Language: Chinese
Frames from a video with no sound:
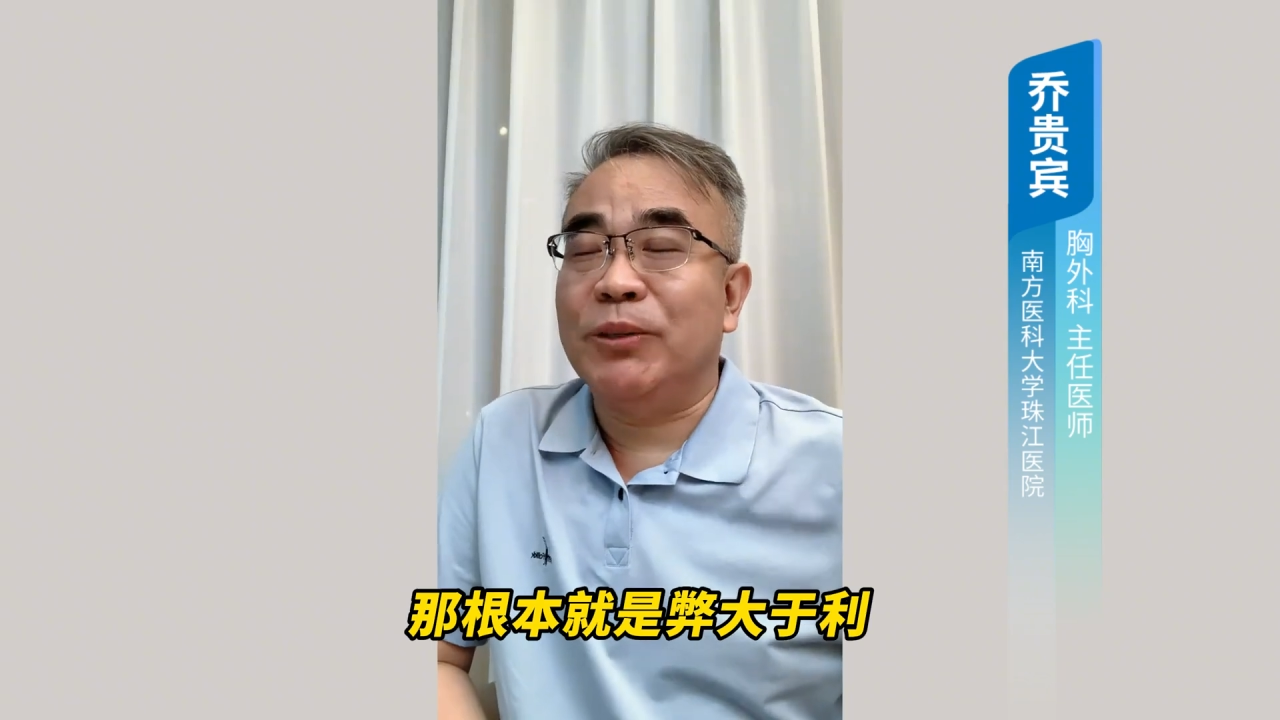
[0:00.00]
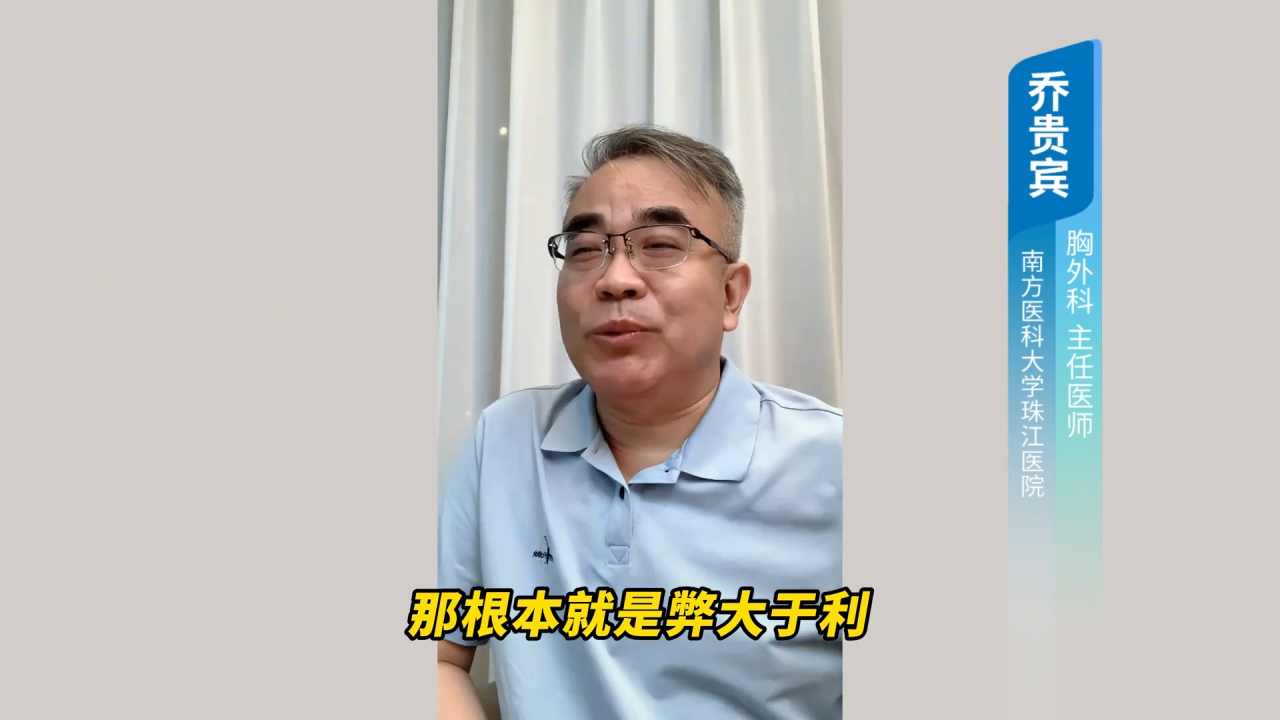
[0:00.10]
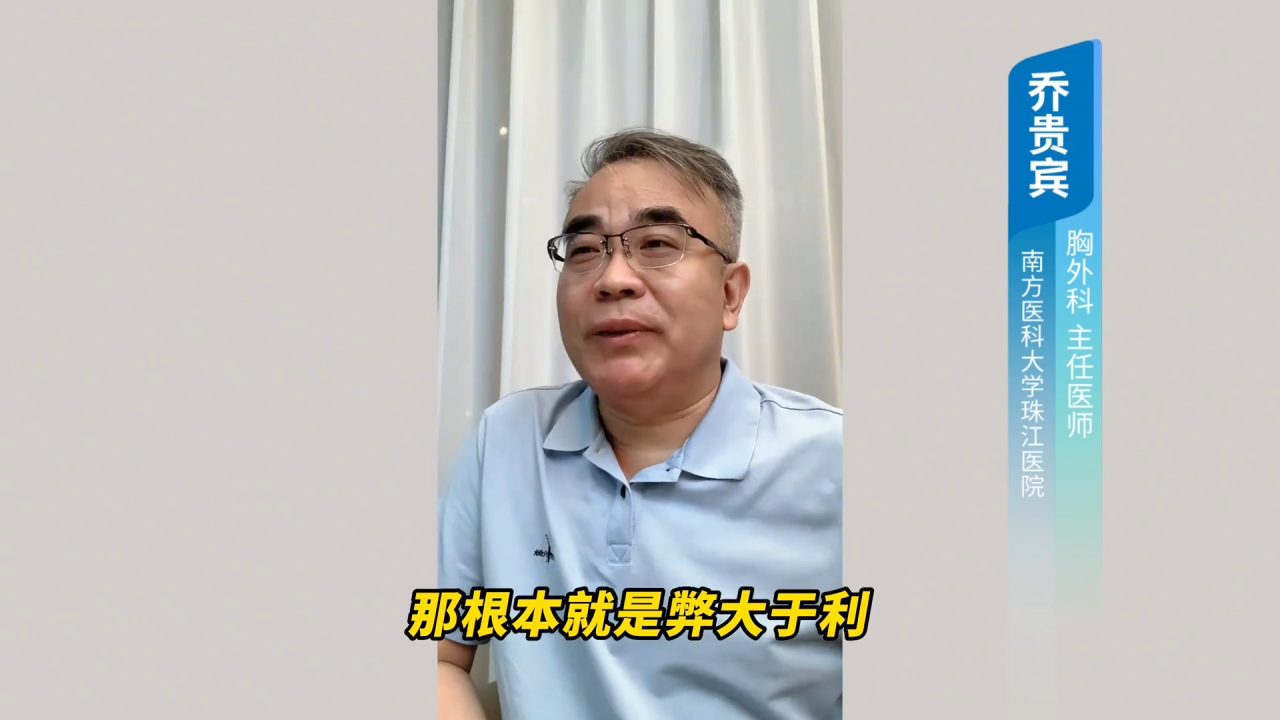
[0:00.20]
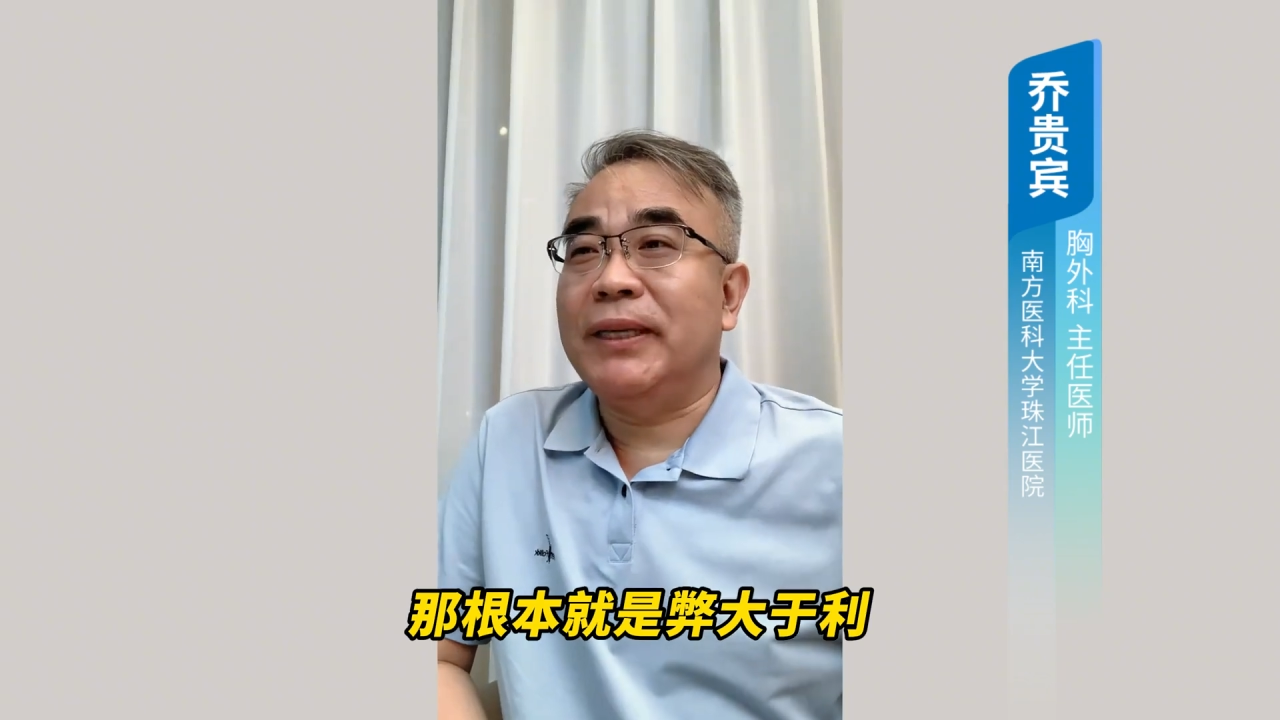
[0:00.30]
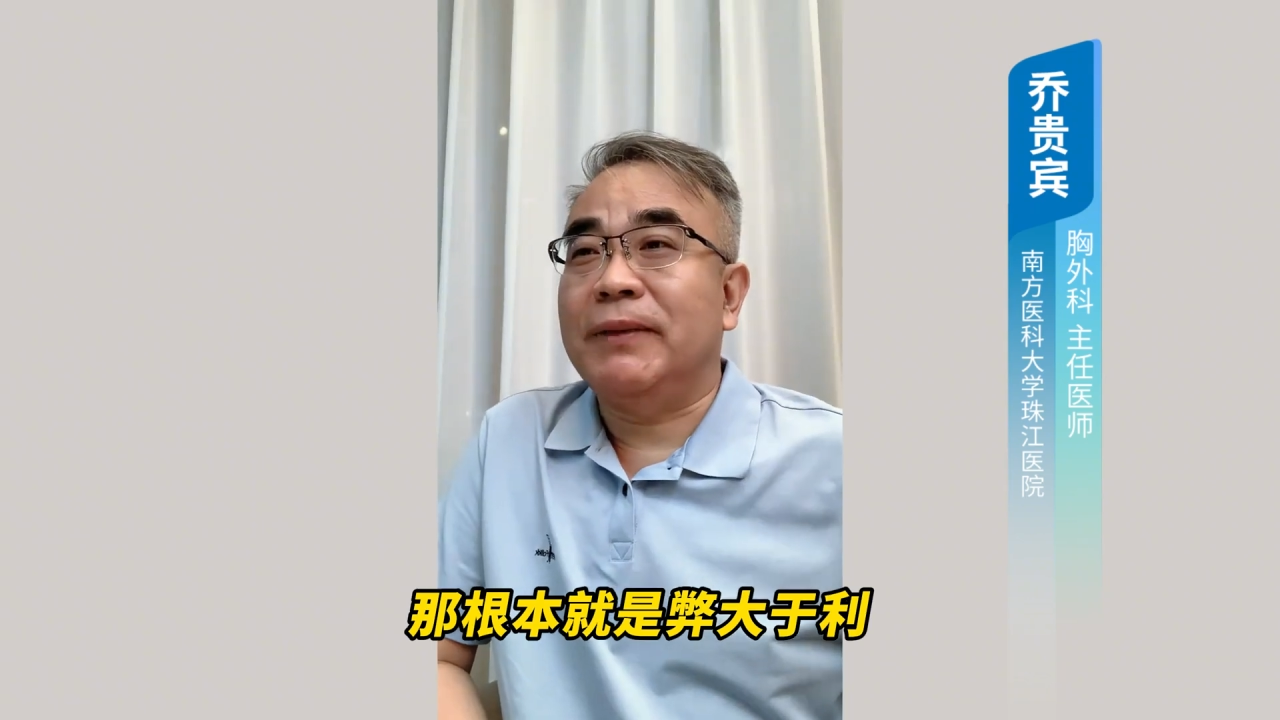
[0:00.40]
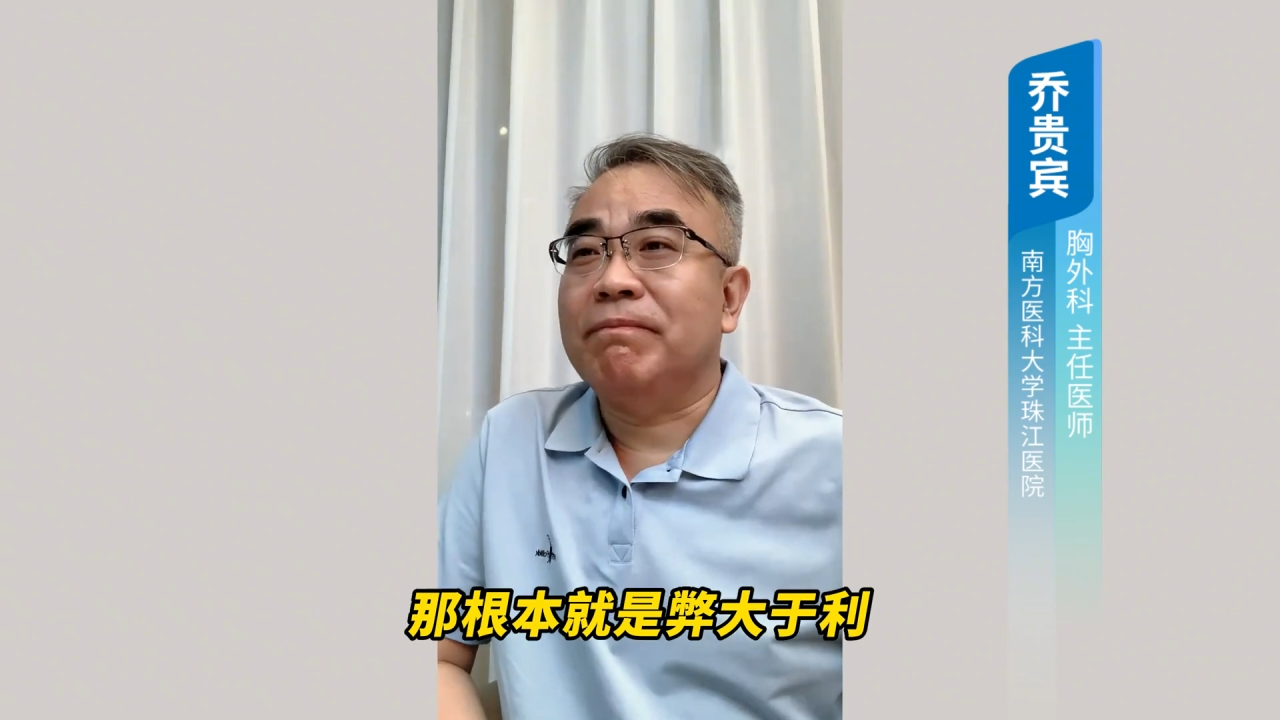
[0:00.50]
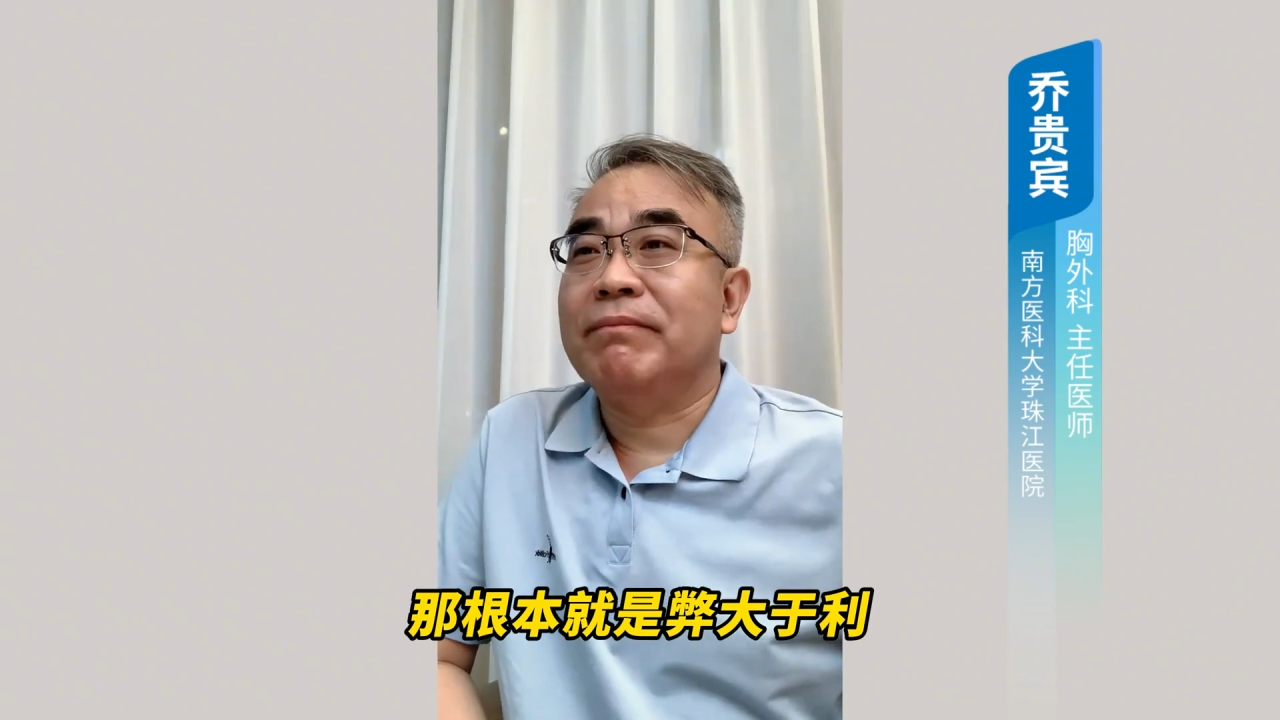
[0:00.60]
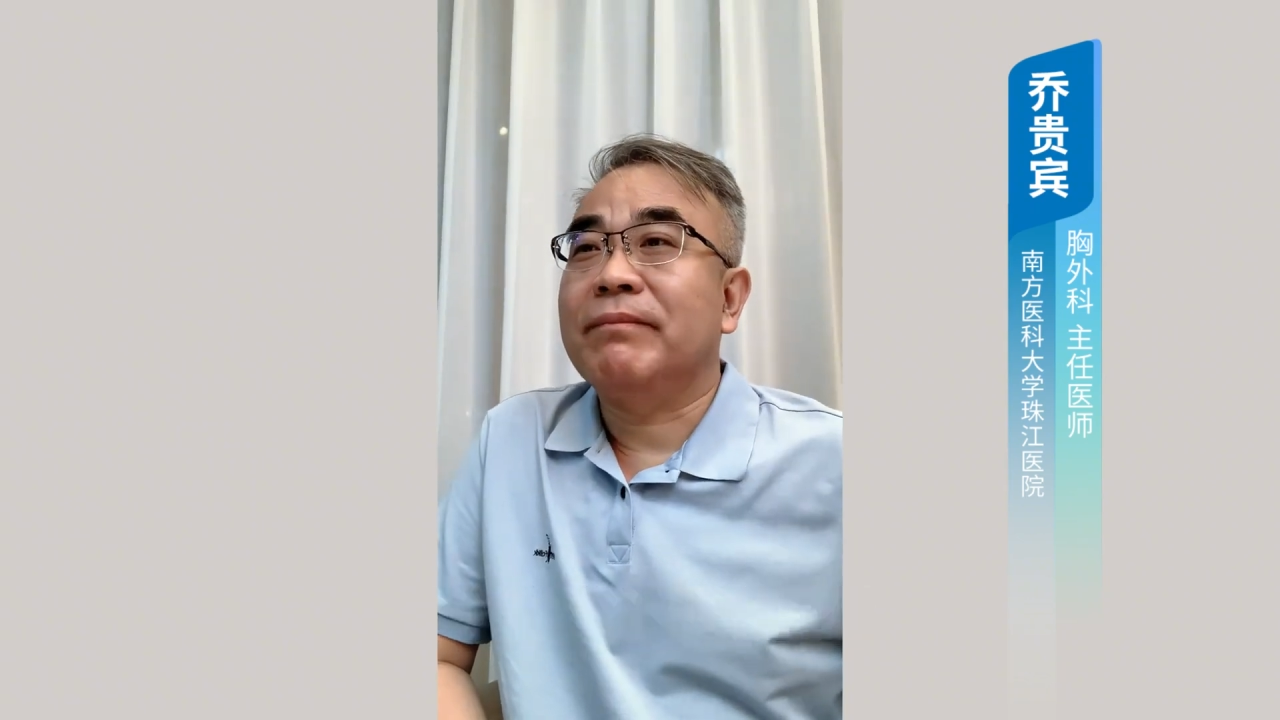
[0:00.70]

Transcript: 于利，